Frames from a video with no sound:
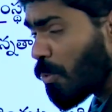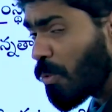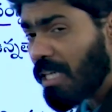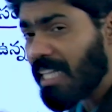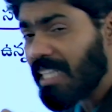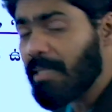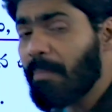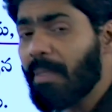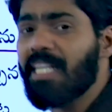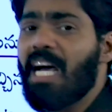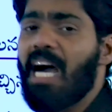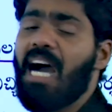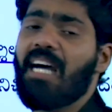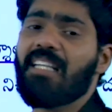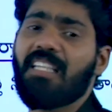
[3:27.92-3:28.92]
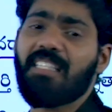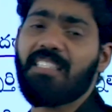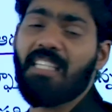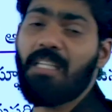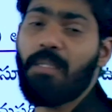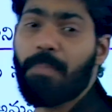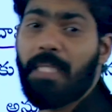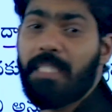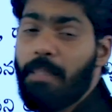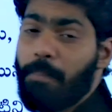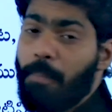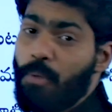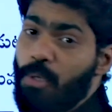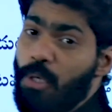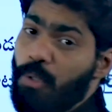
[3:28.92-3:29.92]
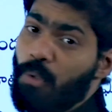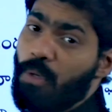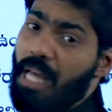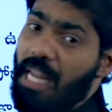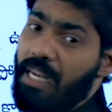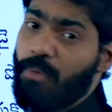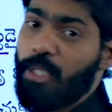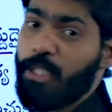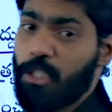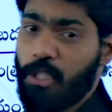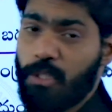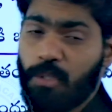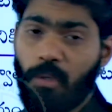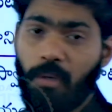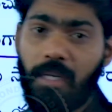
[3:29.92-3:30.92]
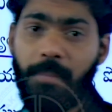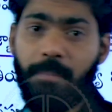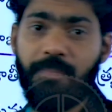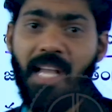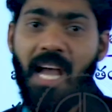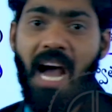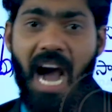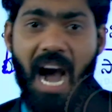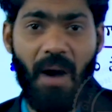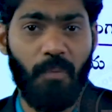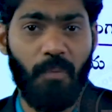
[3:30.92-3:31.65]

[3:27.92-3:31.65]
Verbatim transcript: ఉన్నతమైన ఆదర్శాలు ప్రతి పౌరుడు కూడా అలవాటు చేసుకోవాలి ఆ